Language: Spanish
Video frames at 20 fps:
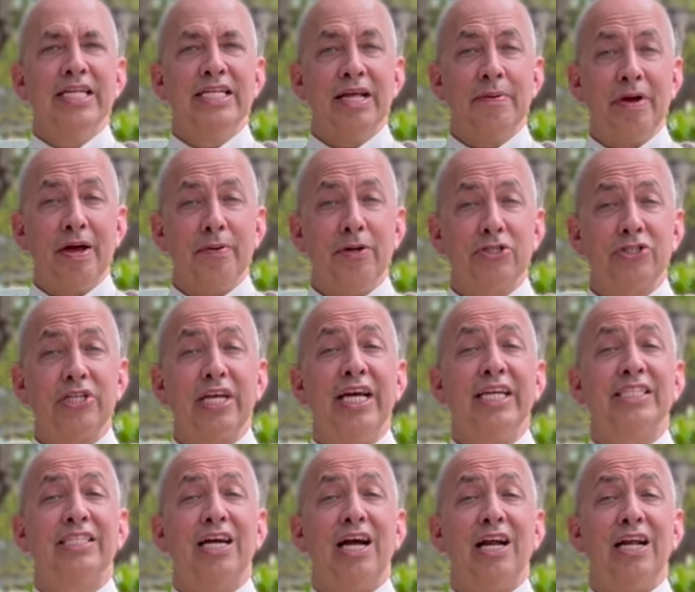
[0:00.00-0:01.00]
Debemos
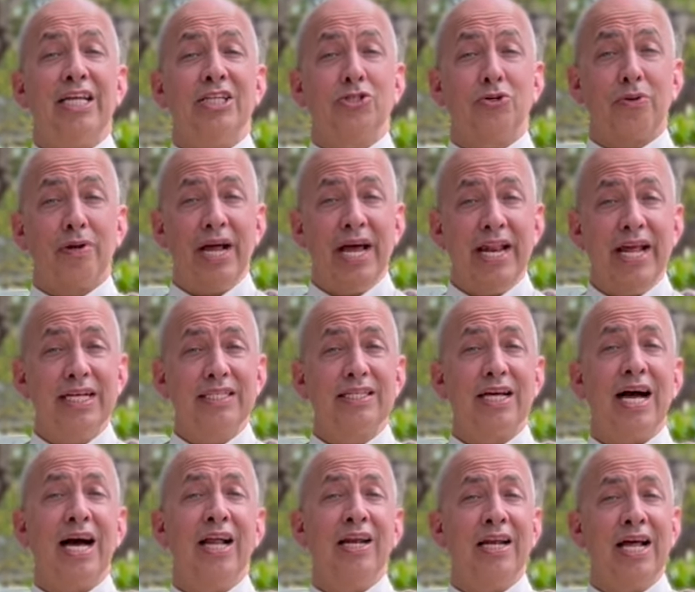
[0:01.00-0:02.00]
echar las
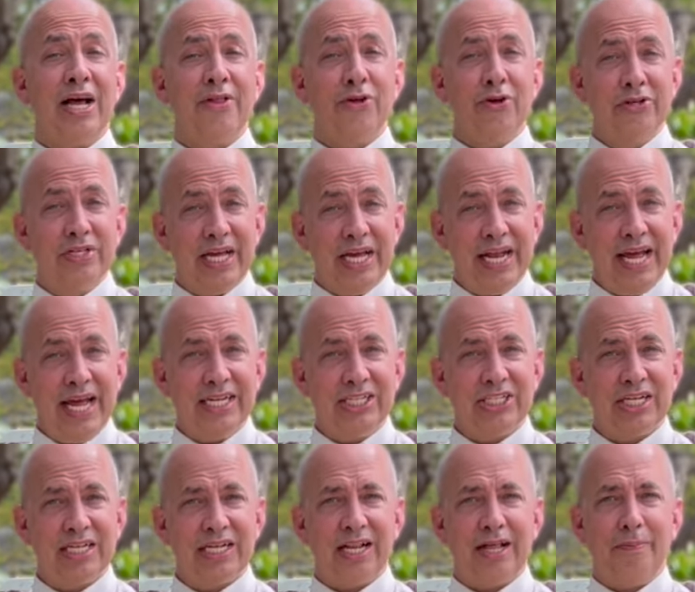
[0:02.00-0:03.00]
redes al lado
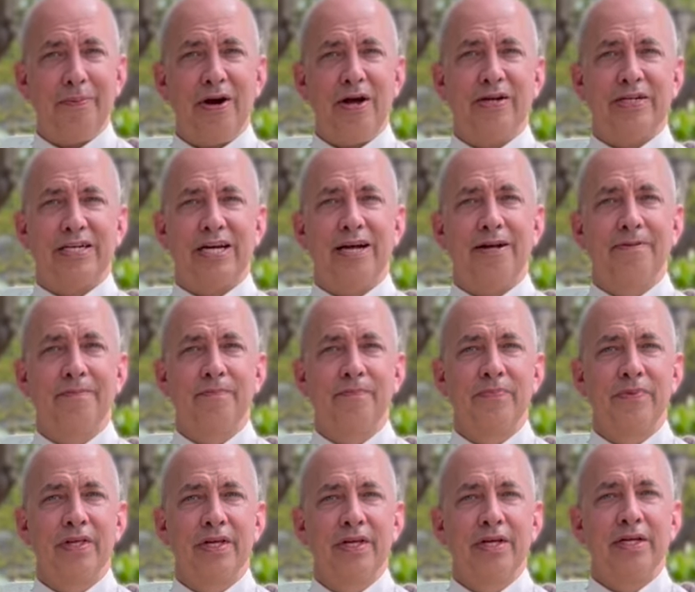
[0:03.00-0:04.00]
derecho de la barca.
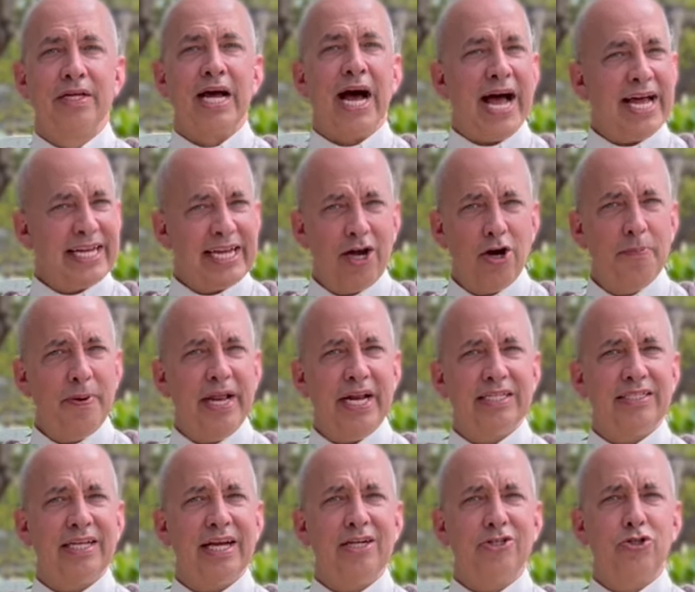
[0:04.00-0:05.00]
Hay que
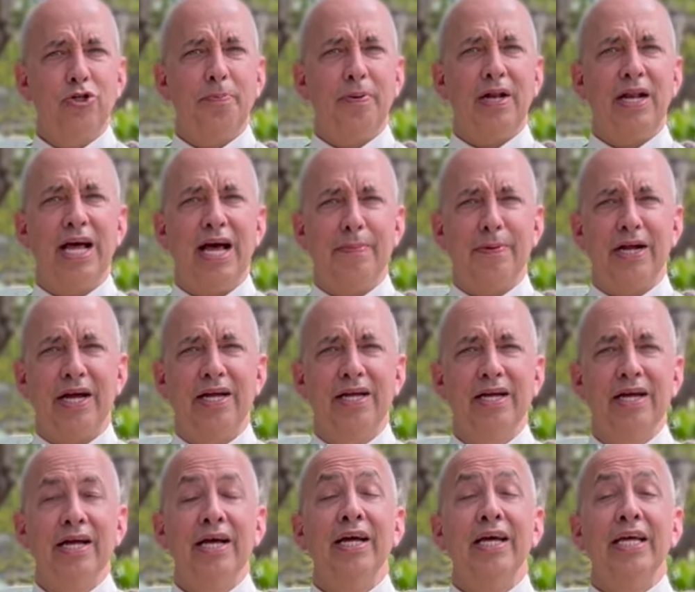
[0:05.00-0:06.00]
obedecer su palabra
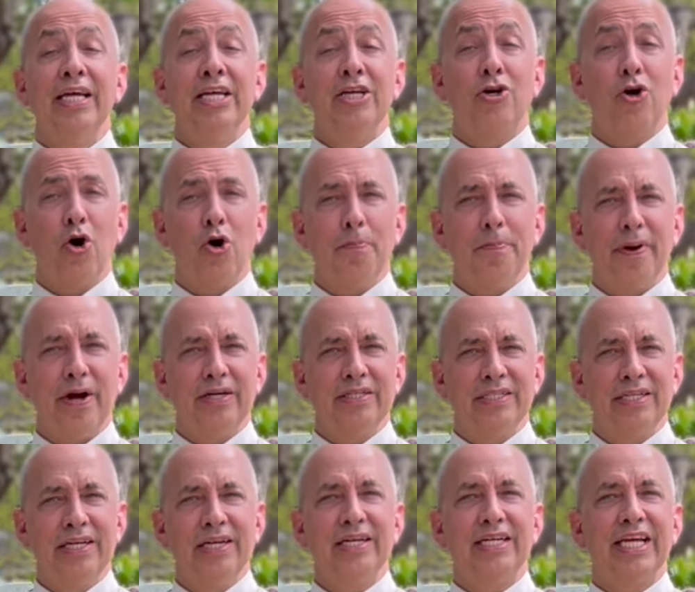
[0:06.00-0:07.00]
y
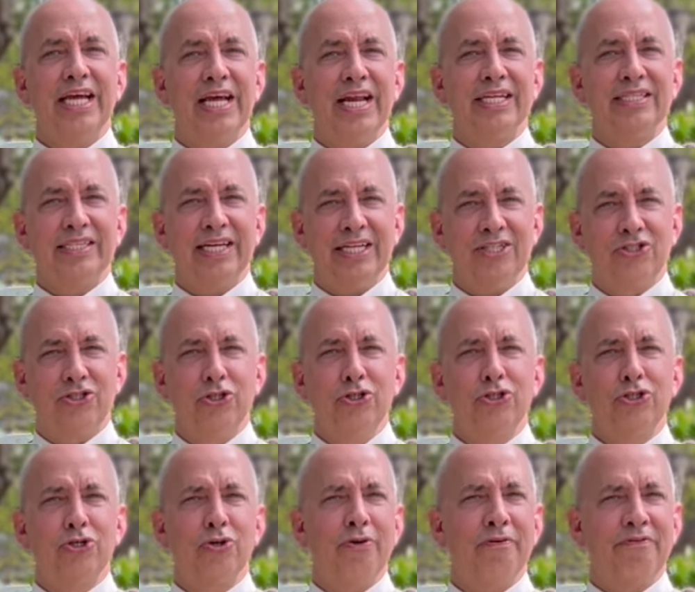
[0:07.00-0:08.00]
compartir quién es
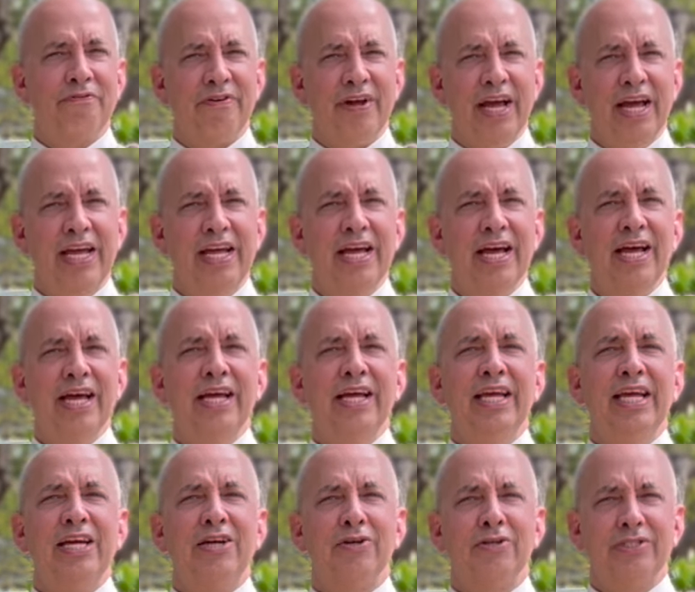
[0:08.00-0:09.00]
Jesús con fe
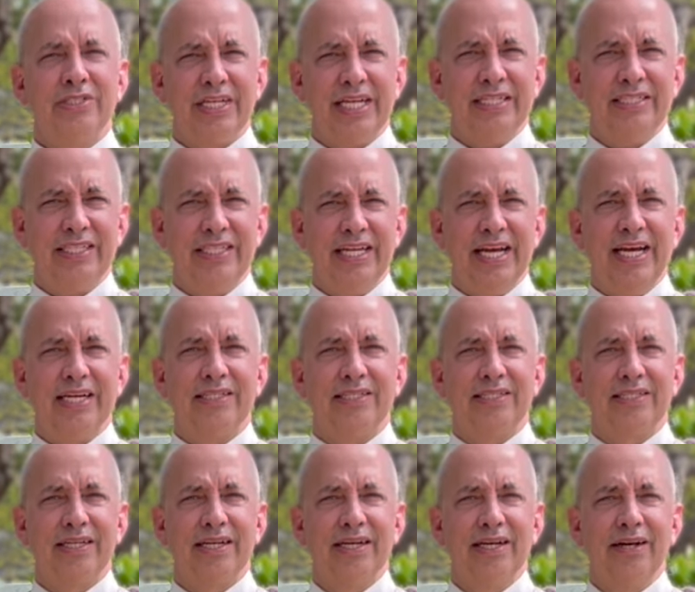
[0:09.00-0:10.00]
y con
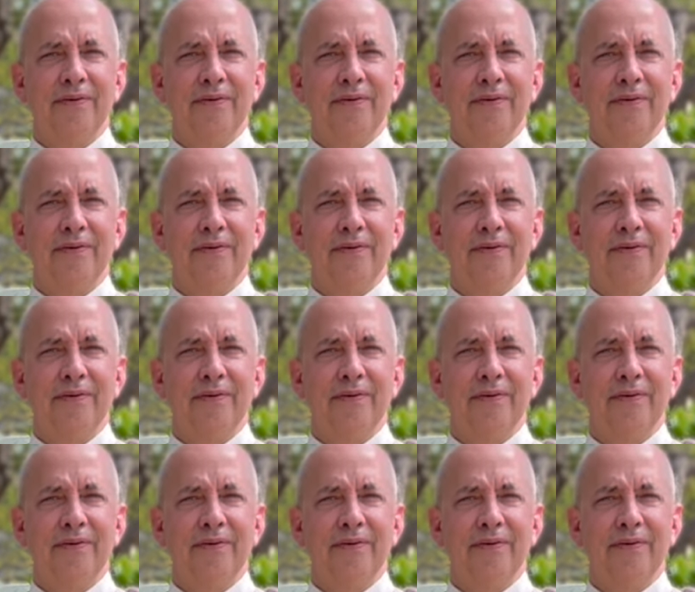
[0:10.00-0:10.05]
sencillez.